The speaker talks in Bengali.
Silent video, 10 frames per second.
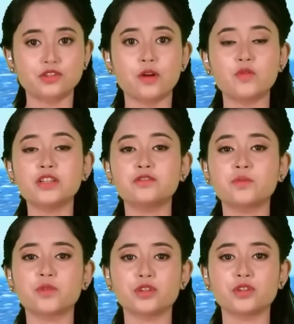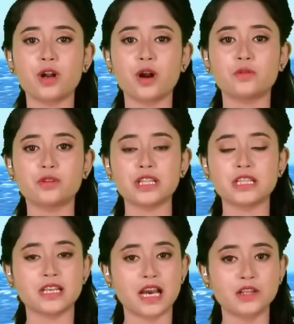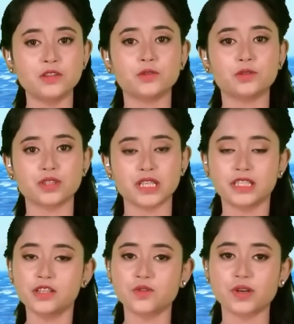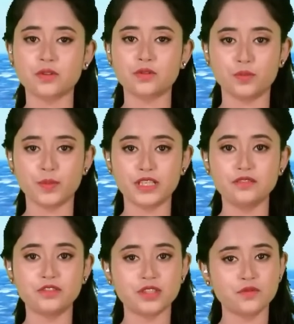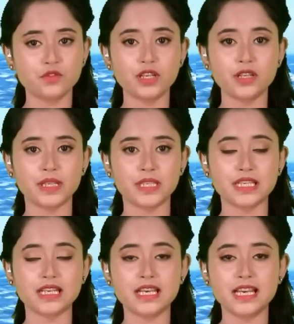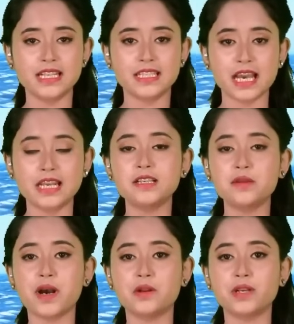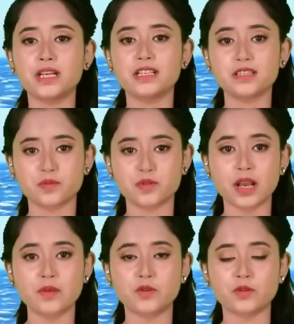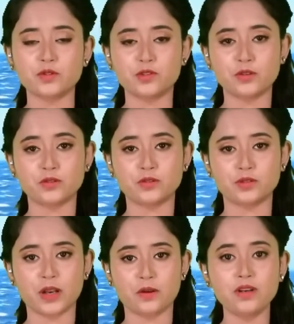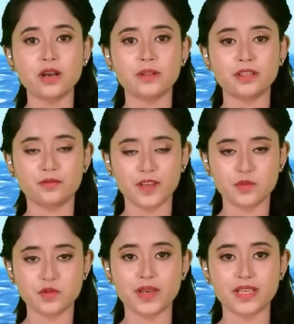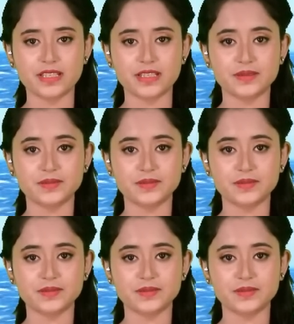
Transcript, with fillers: সমরাস্ত্র প্রতিরক্ষা কূটনীতির নানা তথ্য জানতে চোখ রাখুন বিডিফিউজ ইনফোটেনমেন্টে চ্যানেলটি ভালো লাগলে সাবস্ক্রাইব করুন সংযুক্ত থাকুন আমাদের ফেসবুক পেজে